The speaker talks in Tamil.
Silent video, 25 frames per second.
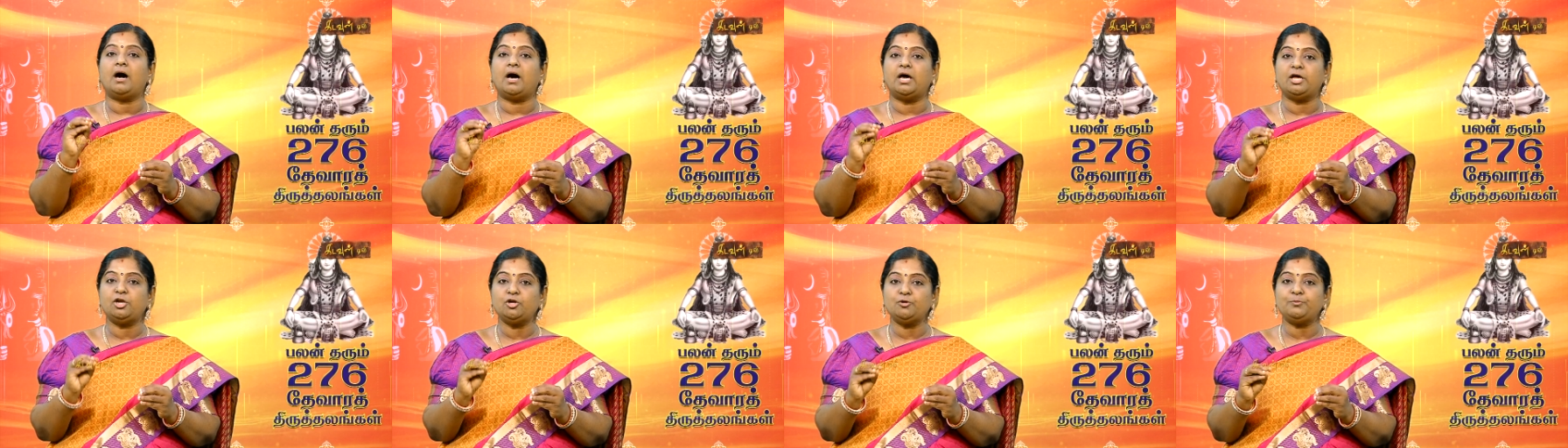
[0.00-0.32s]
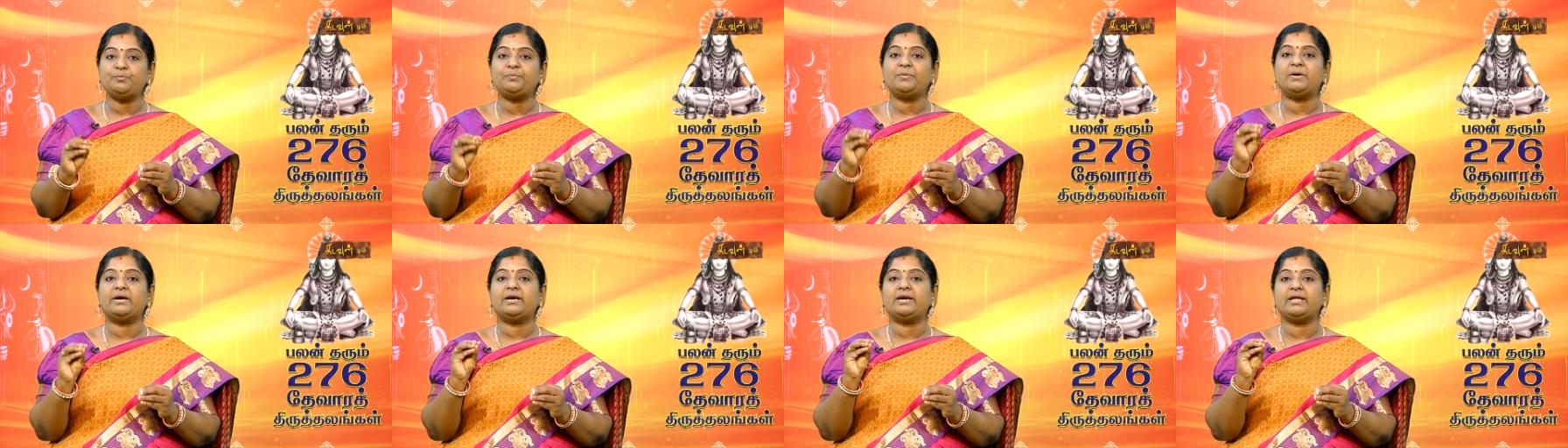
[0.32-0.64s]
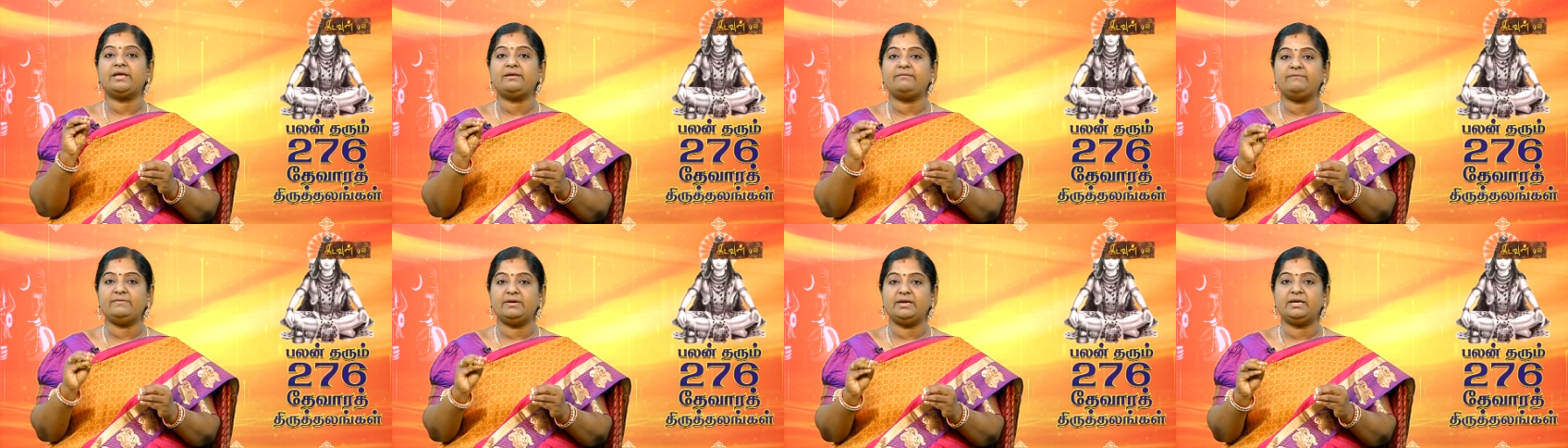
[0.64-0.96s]

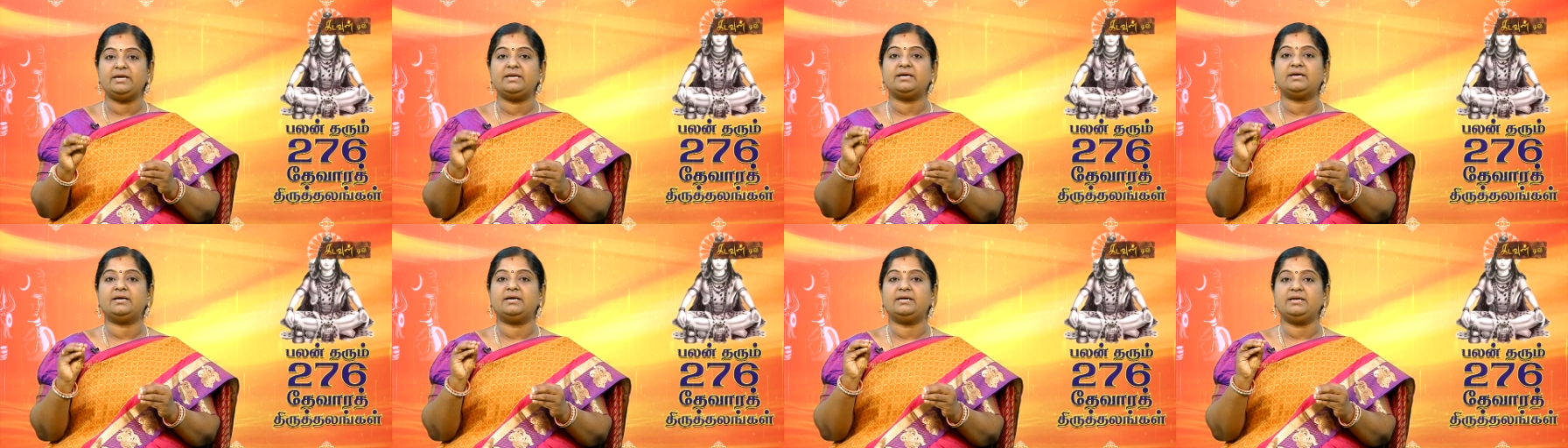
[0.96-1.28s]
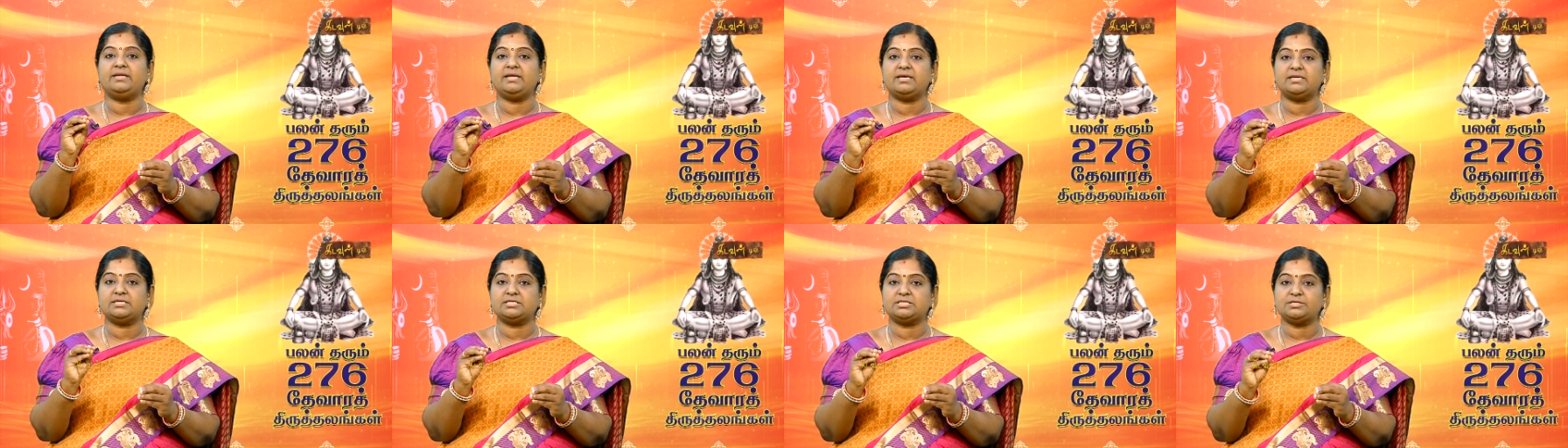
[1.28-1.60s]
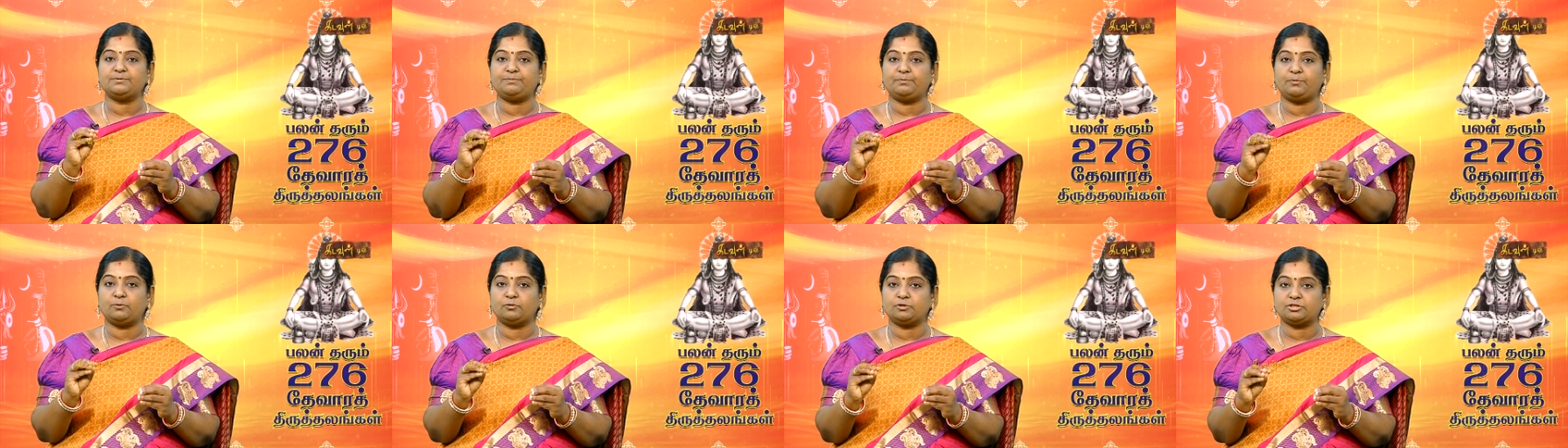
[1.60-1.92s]
அறுபடை வீடுகள்
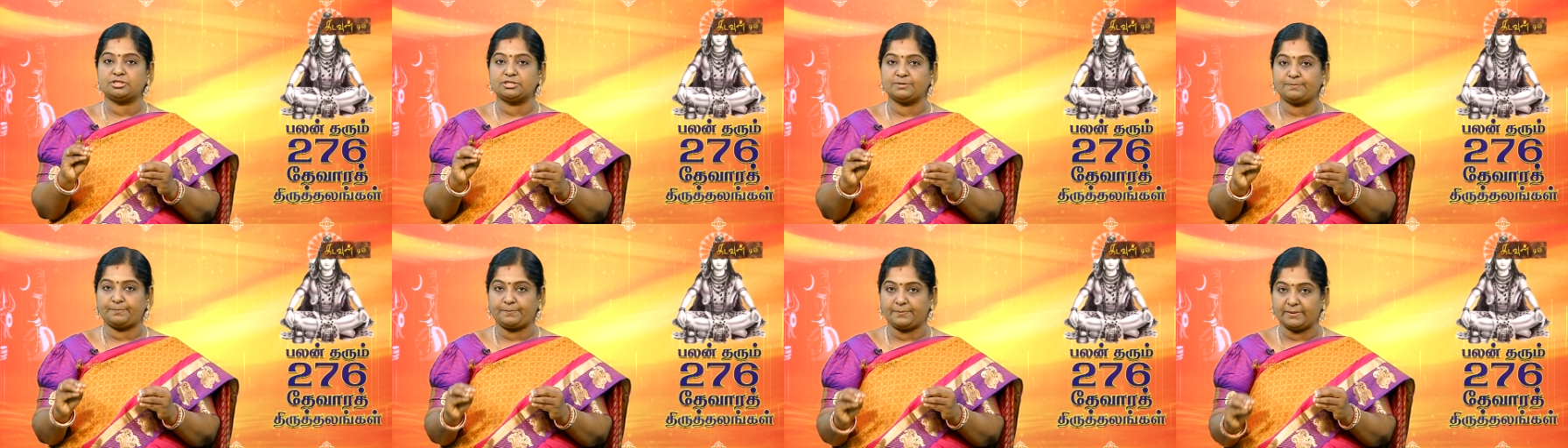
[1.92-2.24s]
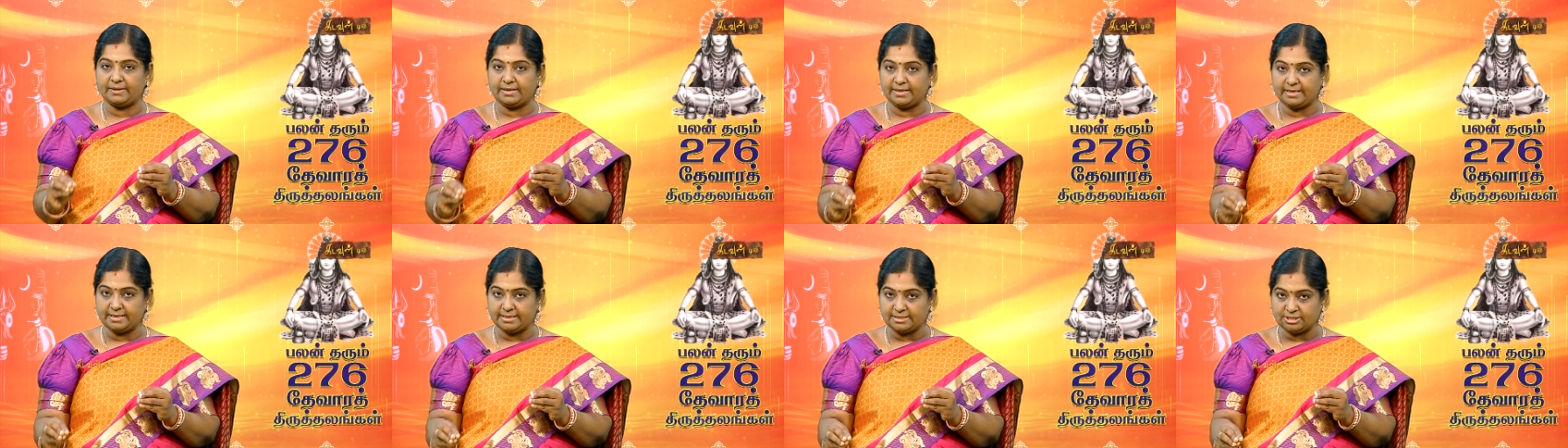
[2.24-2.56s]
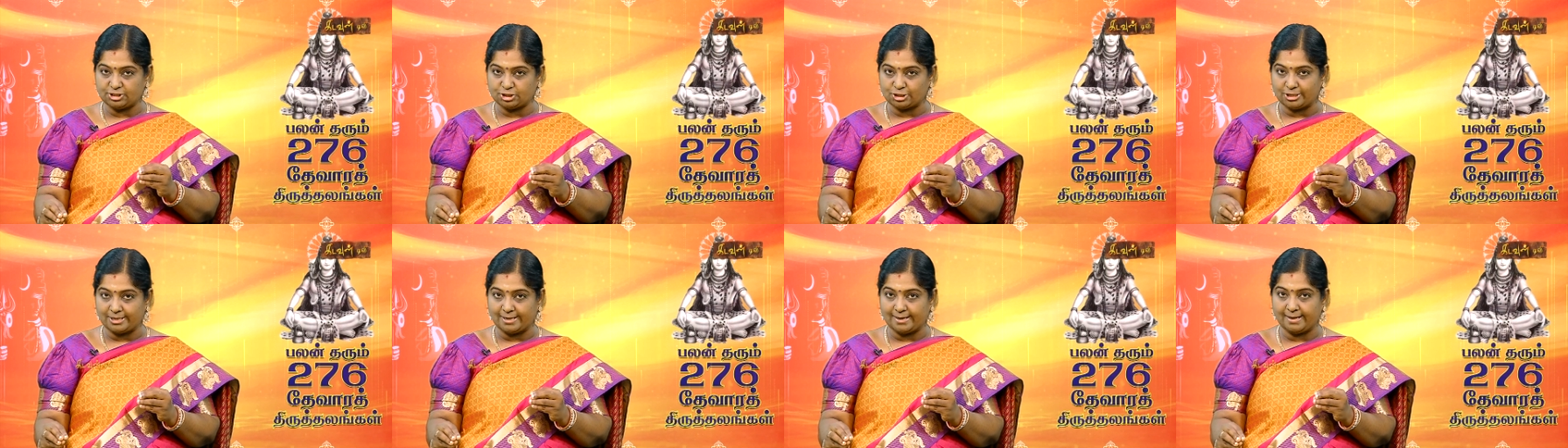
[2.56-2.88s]
என்று
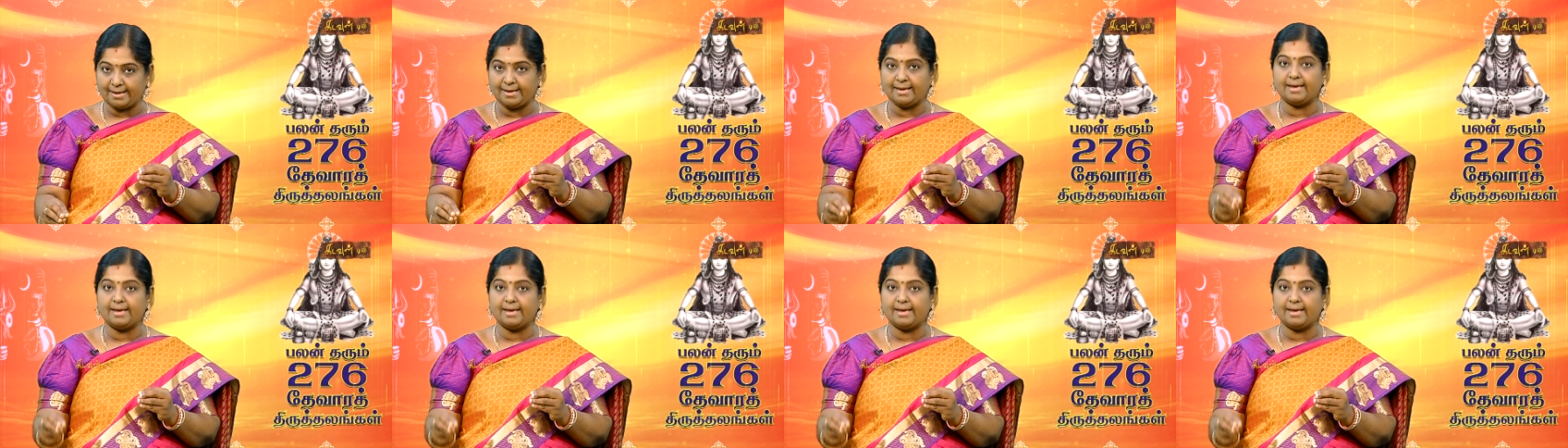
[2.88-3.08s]
போற்றப்படுகின்றன